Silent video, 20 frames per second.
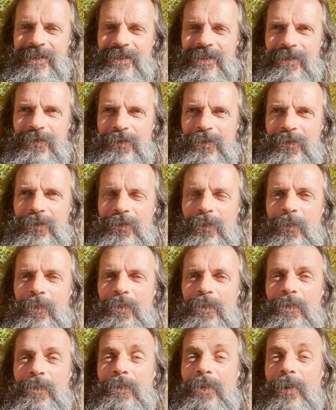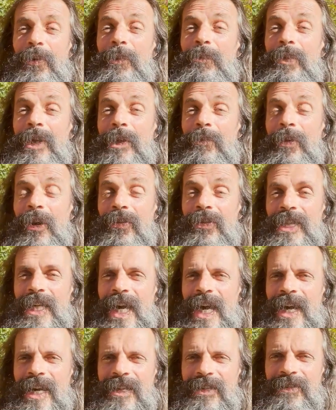le, son
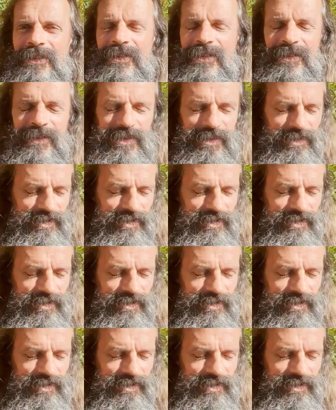primordial, euh,